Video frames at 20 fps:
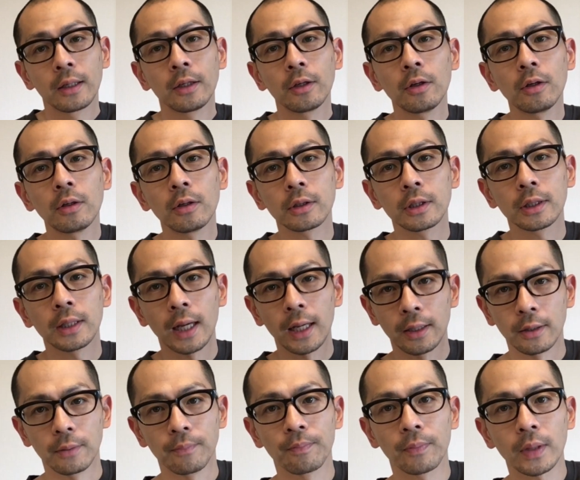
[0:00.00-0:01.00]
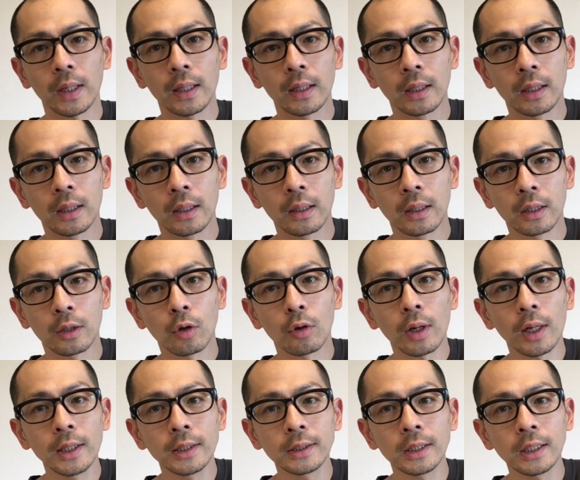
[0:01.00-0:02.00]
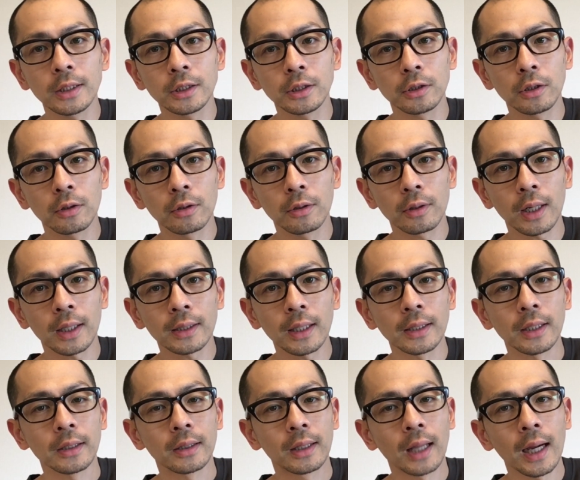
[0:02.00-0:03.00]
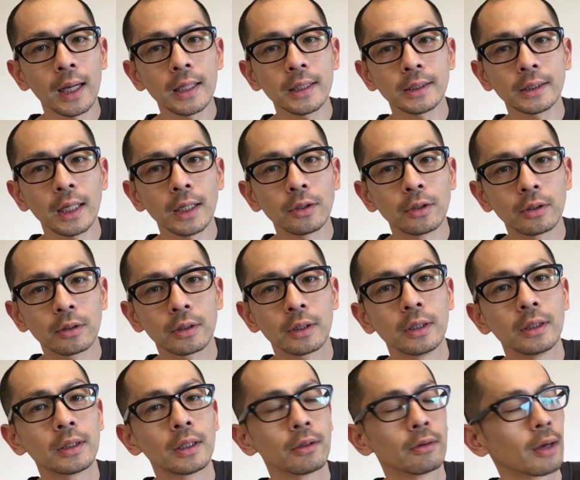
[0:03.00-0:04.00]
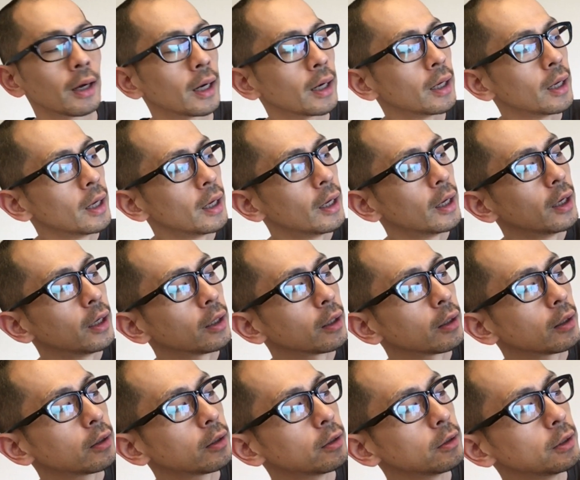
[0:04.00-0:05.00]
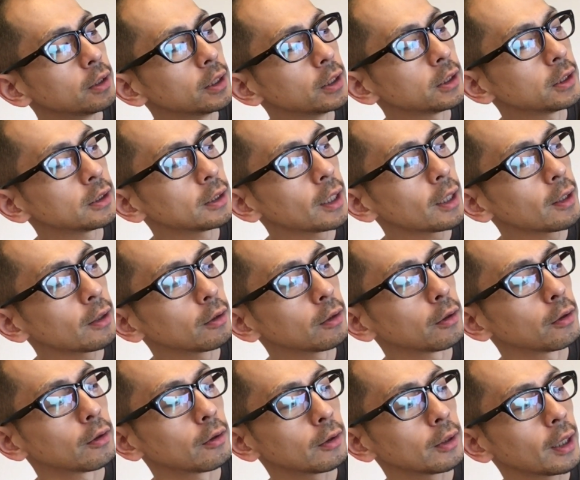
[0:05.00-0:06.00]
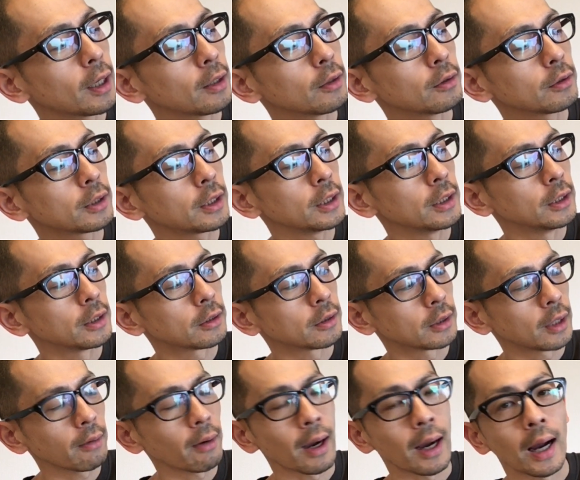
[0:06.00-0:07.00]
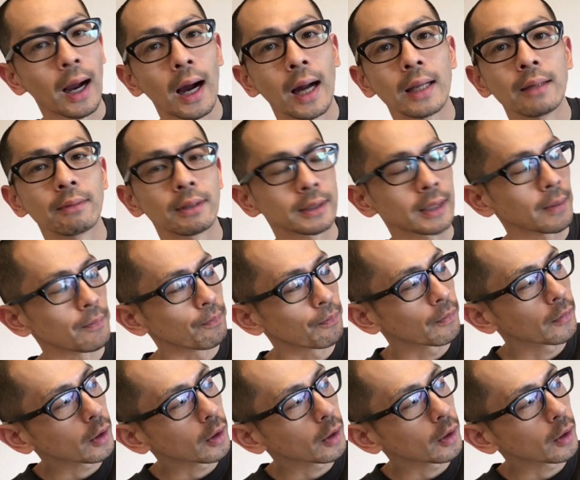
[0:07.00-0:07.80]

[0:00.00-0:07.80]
今日鍛える、股関節症の方に大事な腹筋っていうのは、クリスチャン・ロナウド筋肉ではありません。